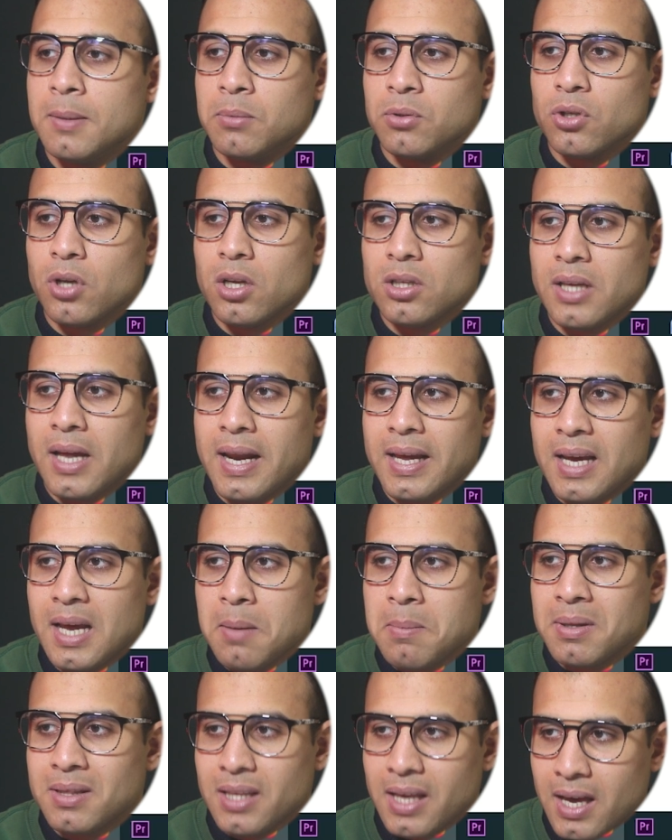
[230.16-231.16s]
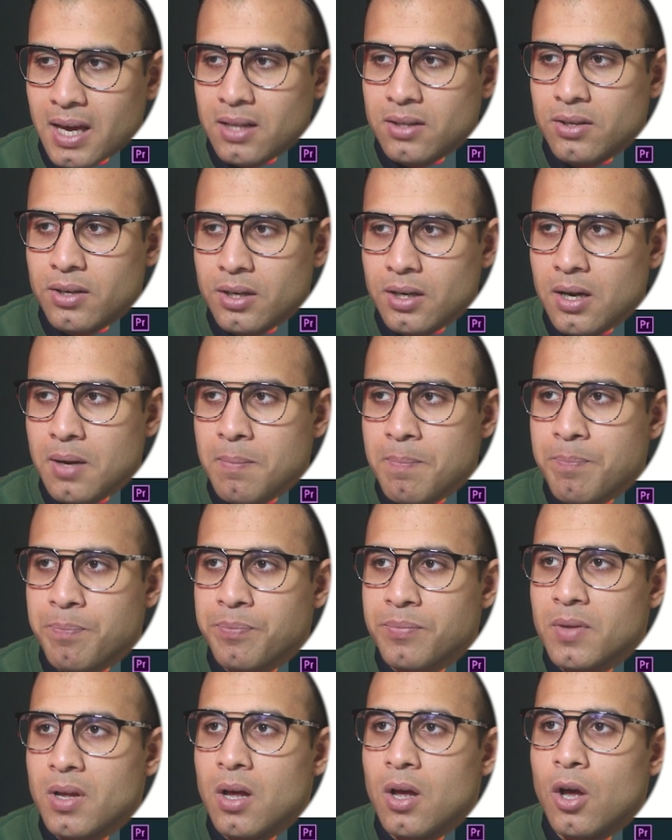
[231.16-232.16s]
بتضغط على كلمه اد هنا
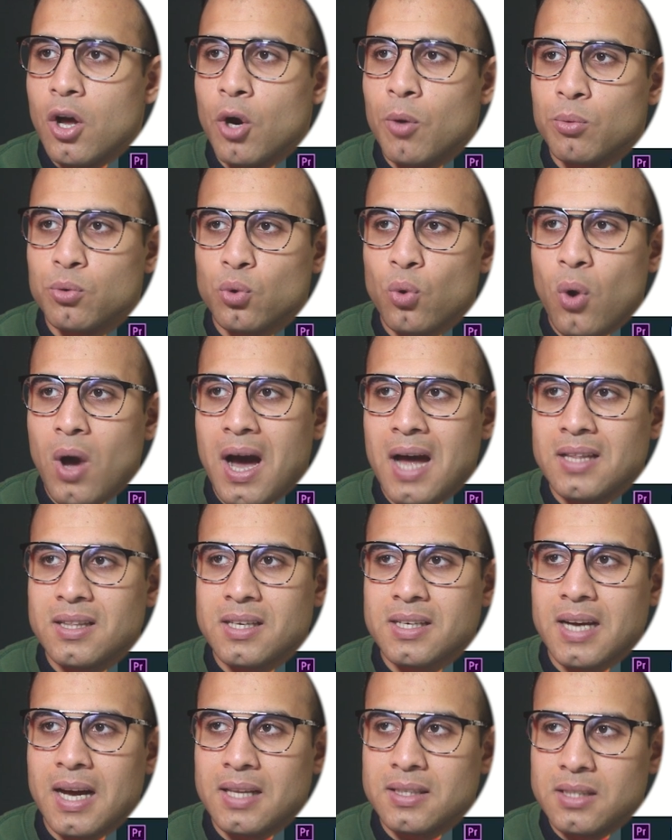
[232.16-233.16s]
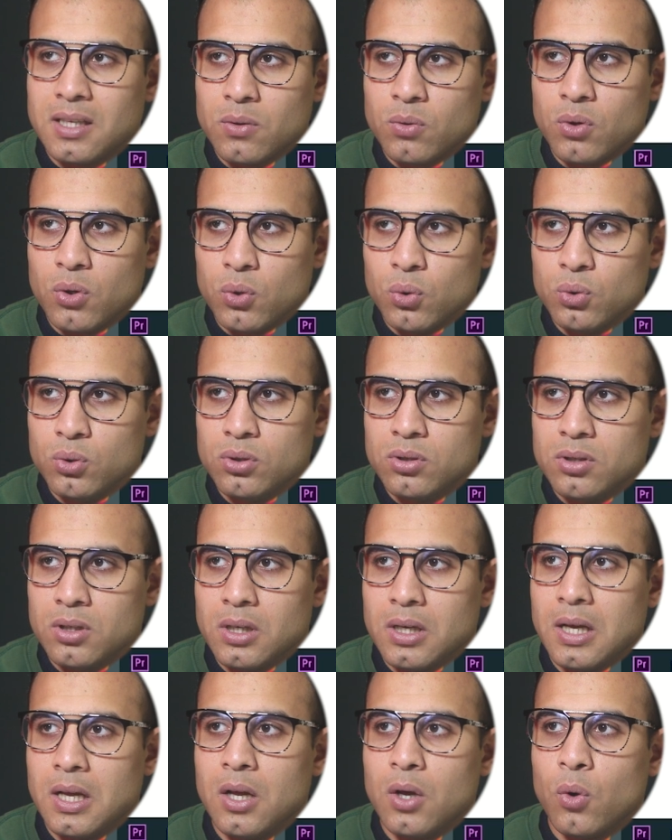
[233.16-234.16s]
وبتروح عندك على الداونلود
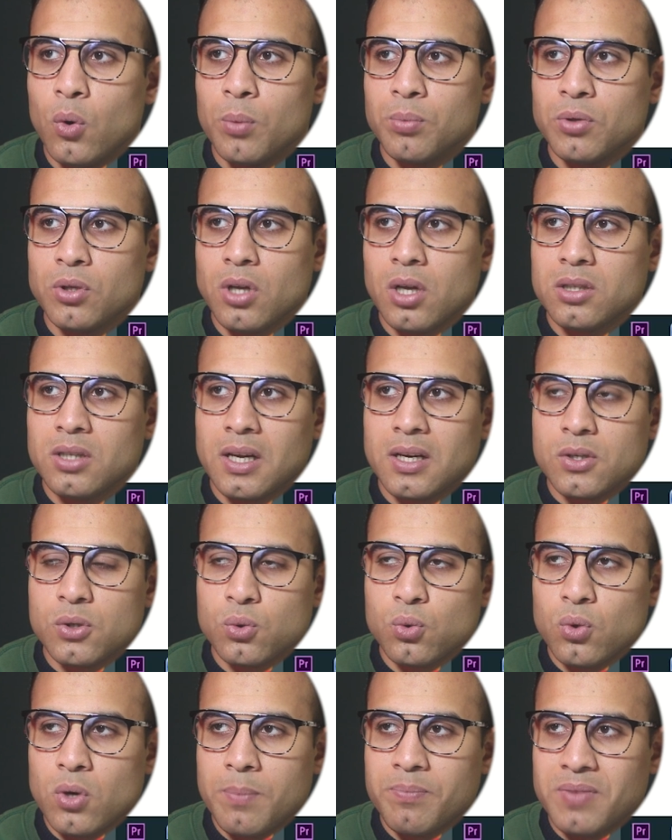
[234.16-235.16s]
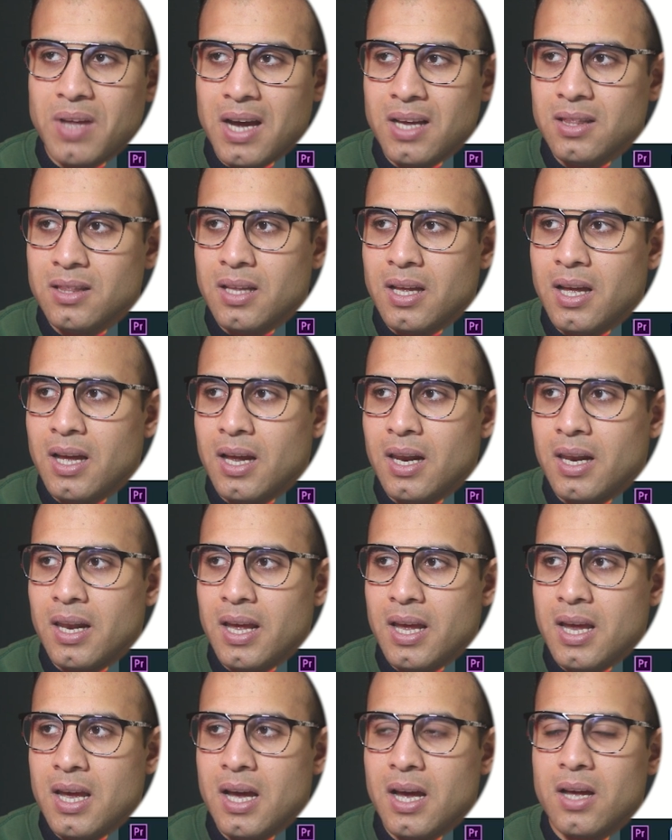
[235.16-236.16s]
وبتضغط على الصوره بتاعتنا اللي
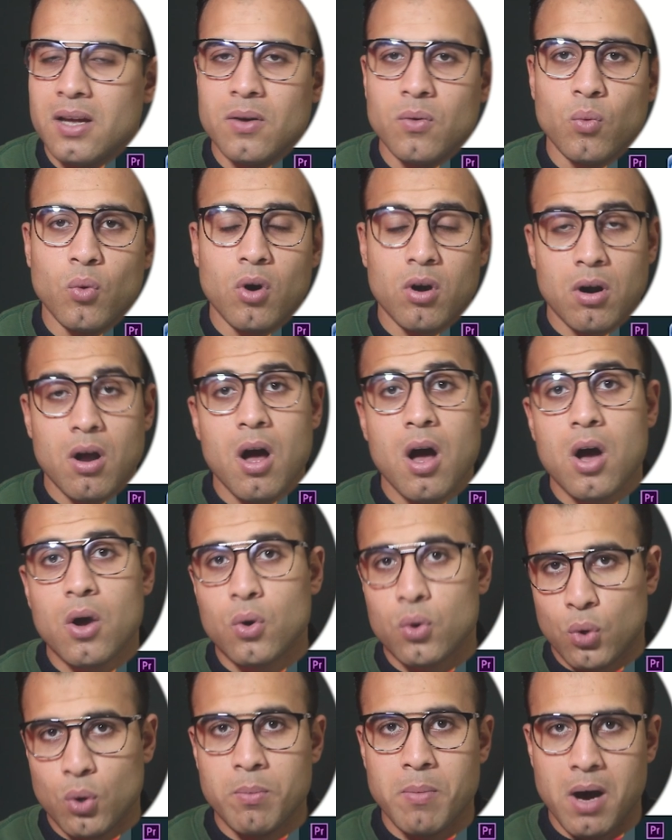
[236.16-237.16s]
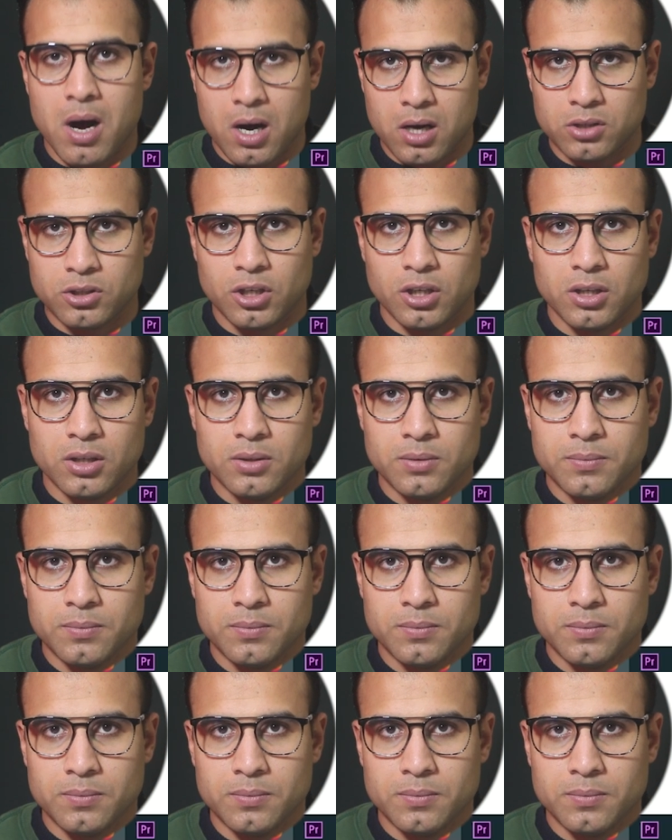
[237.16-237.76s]
هي وراها كروما خضراء